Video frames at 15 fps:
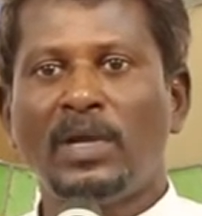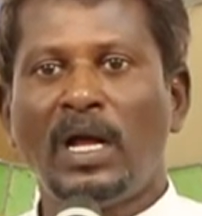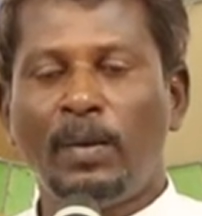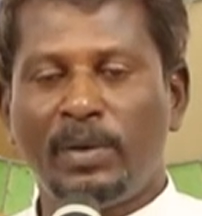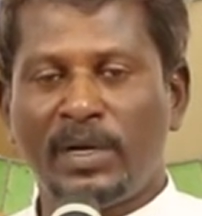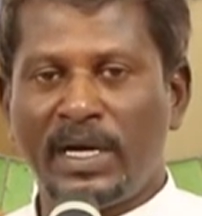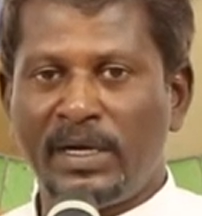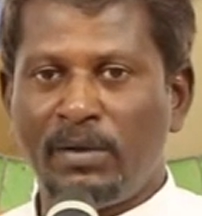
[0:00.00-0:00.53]

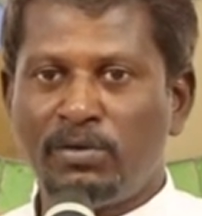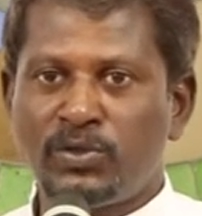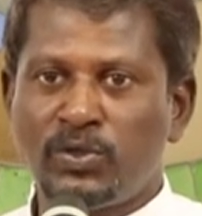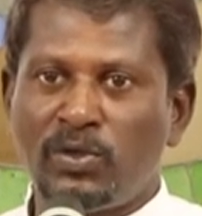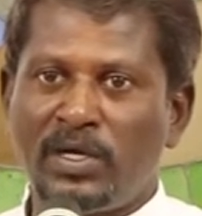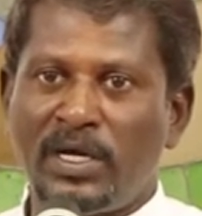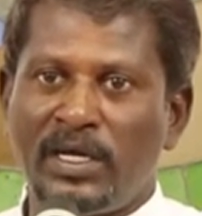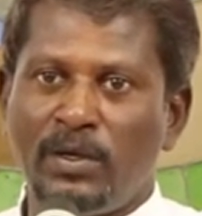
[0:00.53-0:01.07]
அப்போ கடவுள்
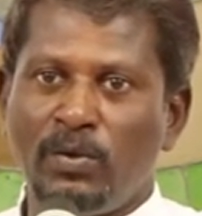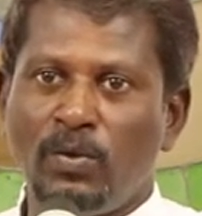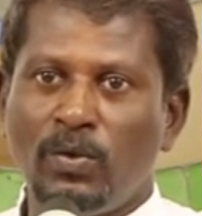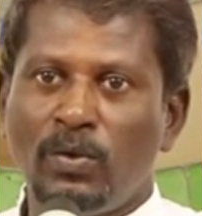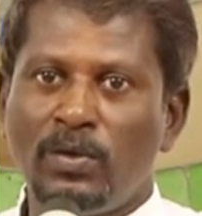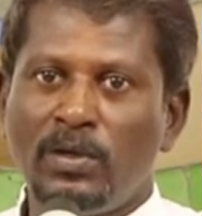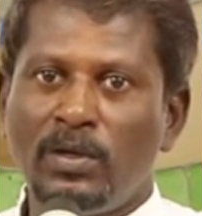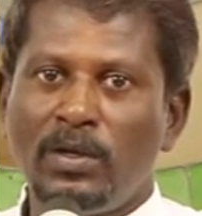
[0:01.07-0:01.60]
சொல்கிறாரு
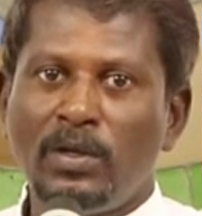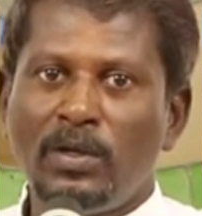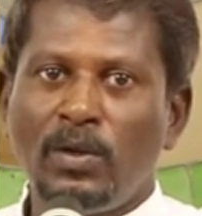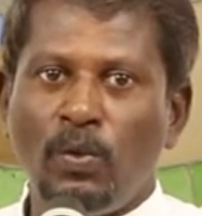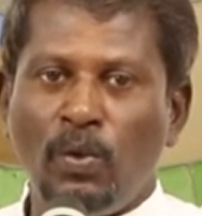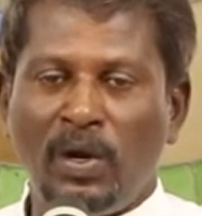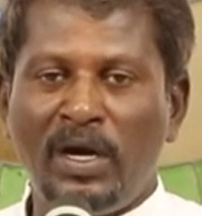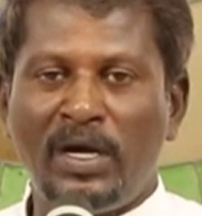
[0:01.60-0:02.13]

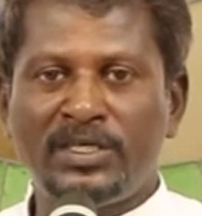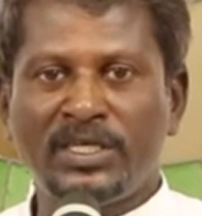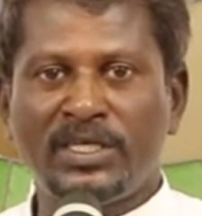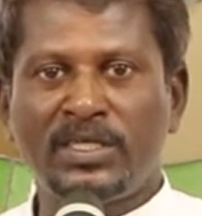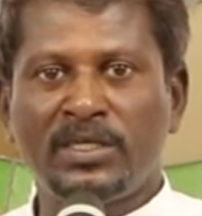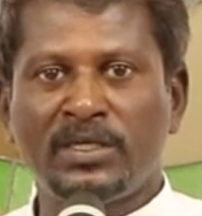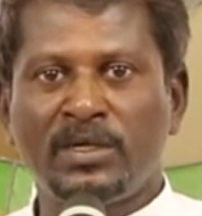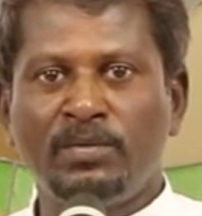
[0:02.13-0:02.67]
ஒரு
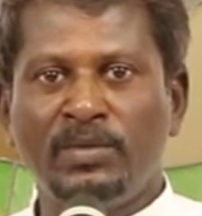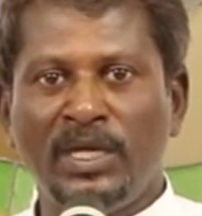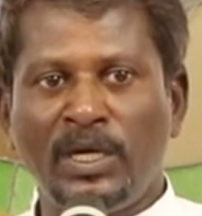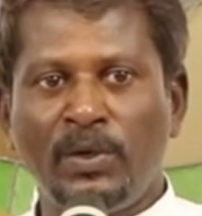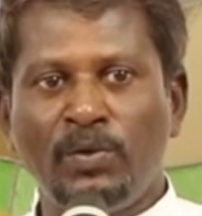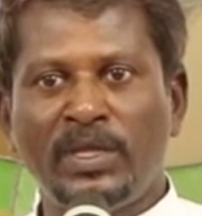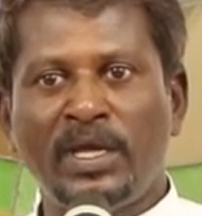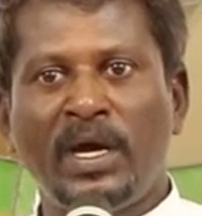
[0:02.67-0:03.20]
லட்சத்துக்கும்
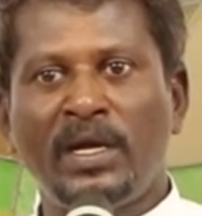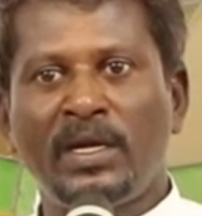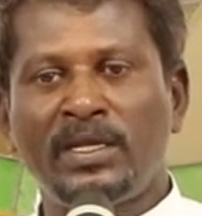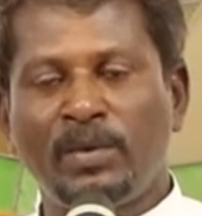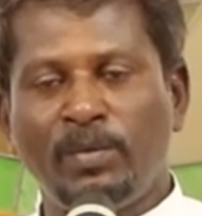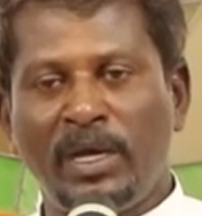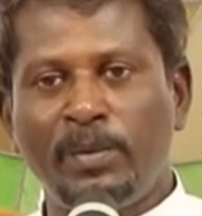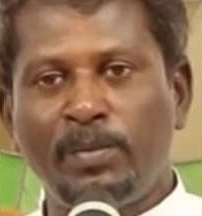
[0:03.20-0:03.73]

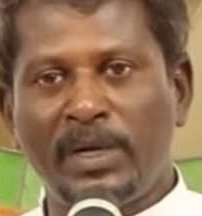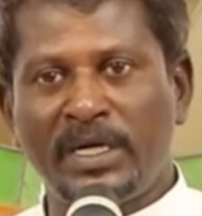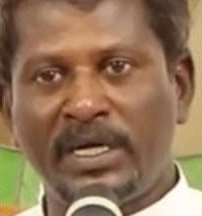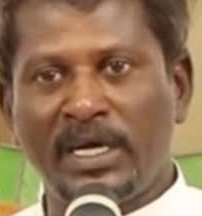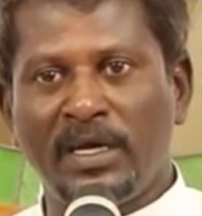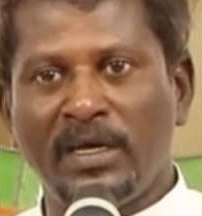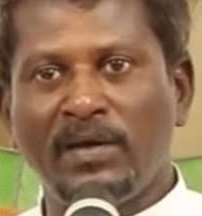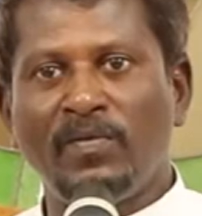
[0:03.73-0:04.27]
இருபதாயிரத்துக்கும்
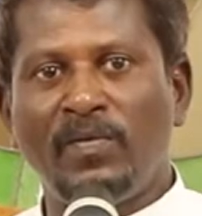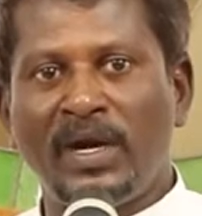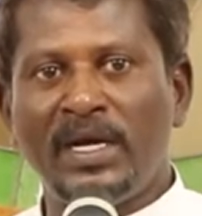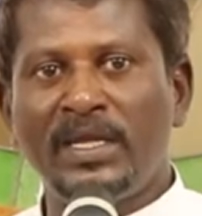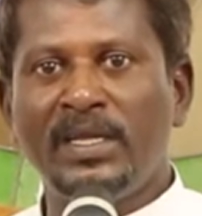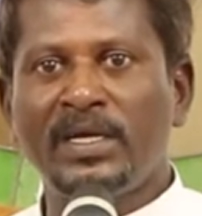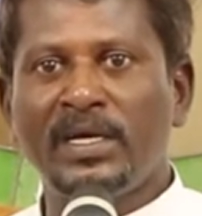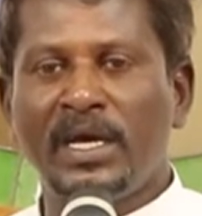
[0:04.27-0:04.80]
மேற்பட்ட
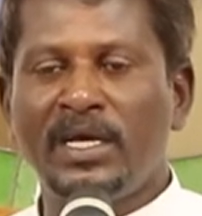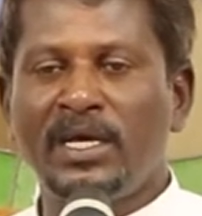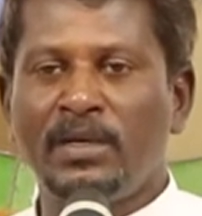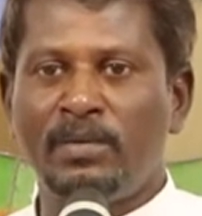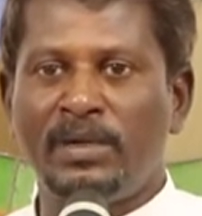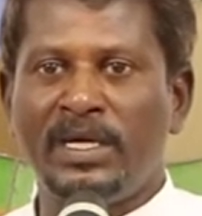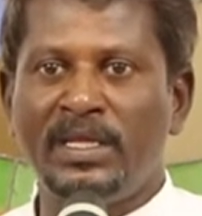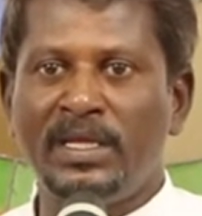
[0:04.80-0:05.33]
வலது
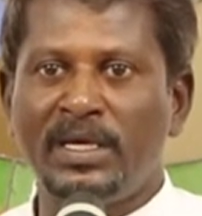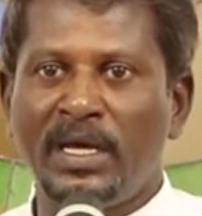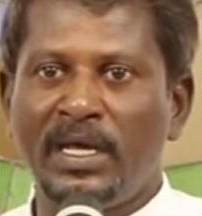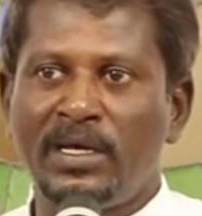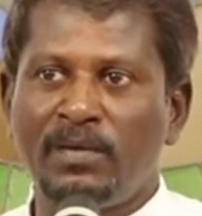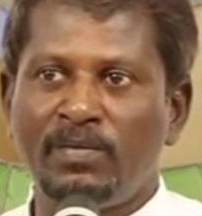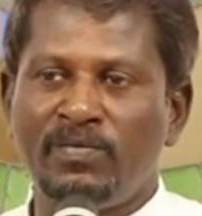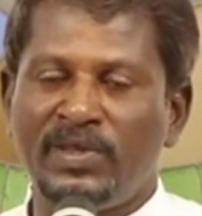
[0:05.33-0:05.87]
கைக்கும் இடது
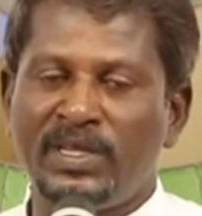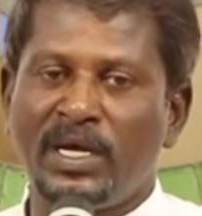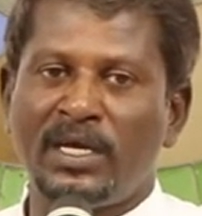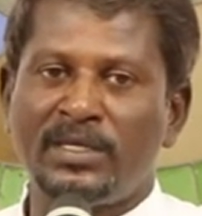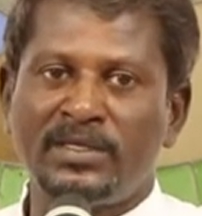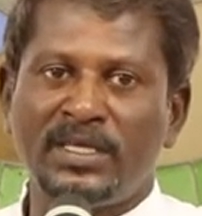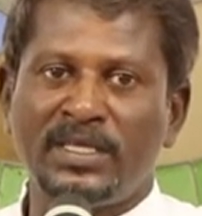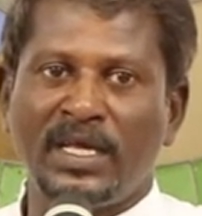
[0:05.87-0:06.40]
கைக்கும்
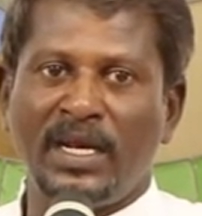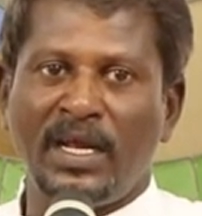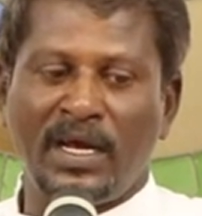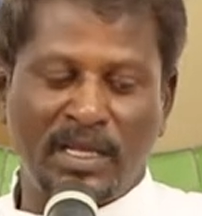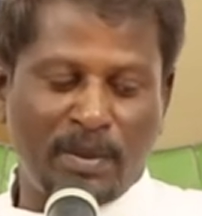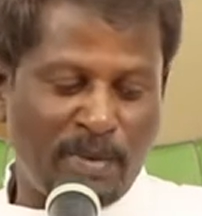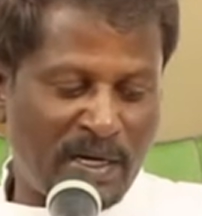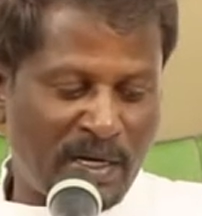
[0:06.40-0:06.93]
வித்தியாசம்
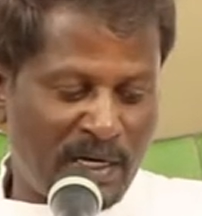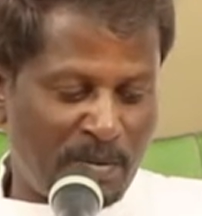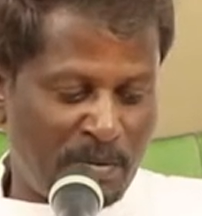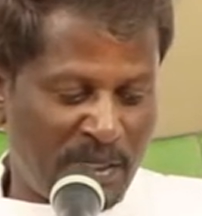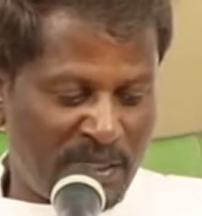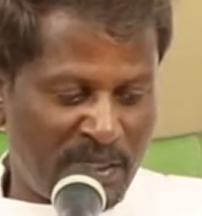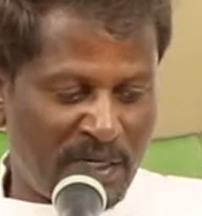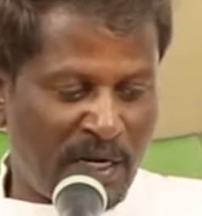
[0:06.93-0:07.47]
தெரியாத மக்கள்
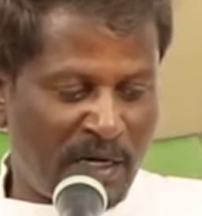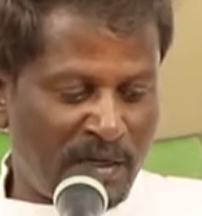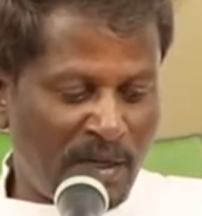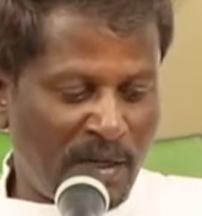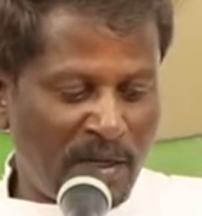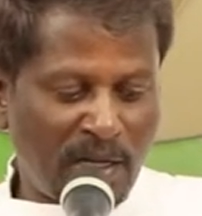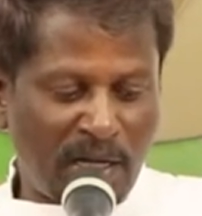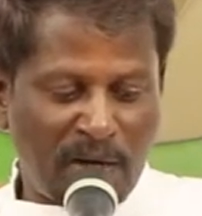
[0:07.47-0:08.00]
மீது நான்
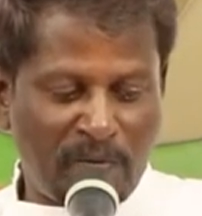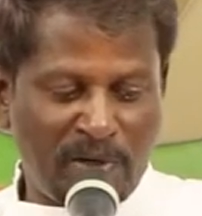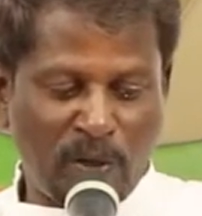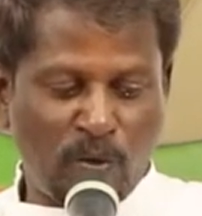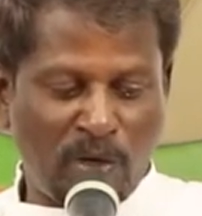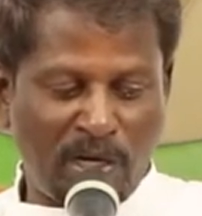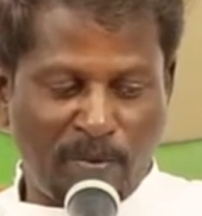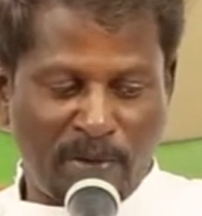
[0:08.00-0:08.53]
கவலை
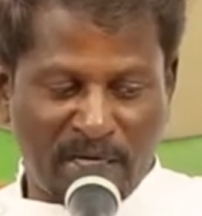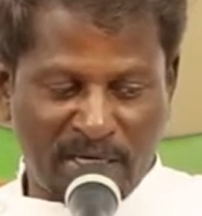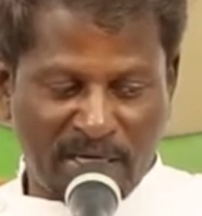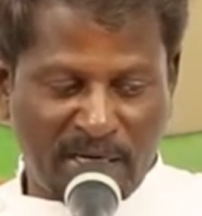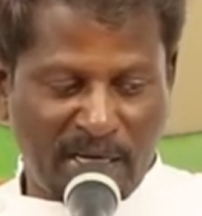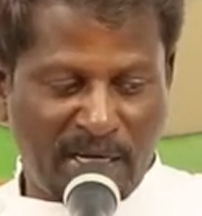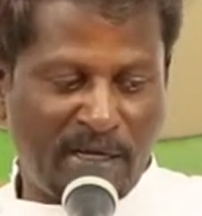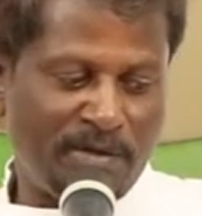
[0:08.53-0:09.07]
கொள்ள
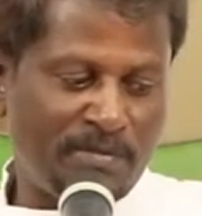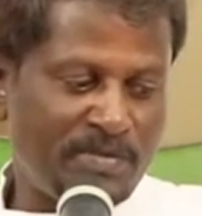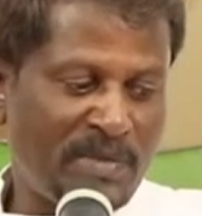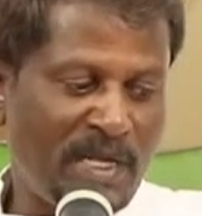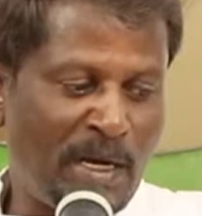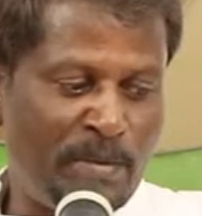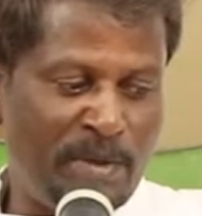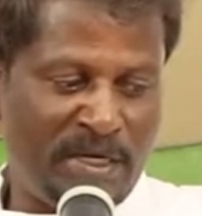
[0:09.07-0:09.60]
மாட்டானா
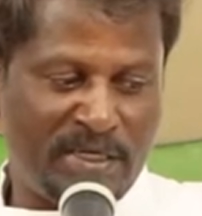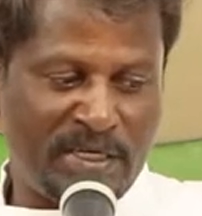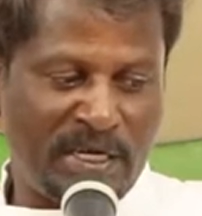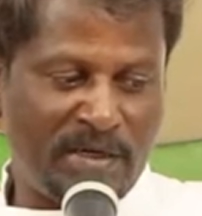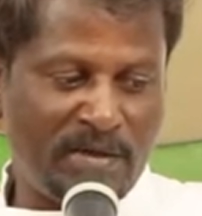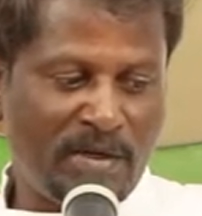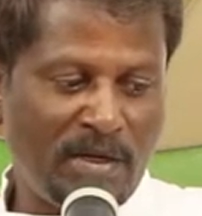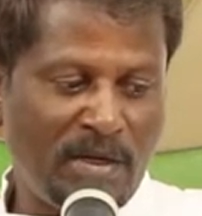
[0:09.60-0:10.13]
அப்படின்றார்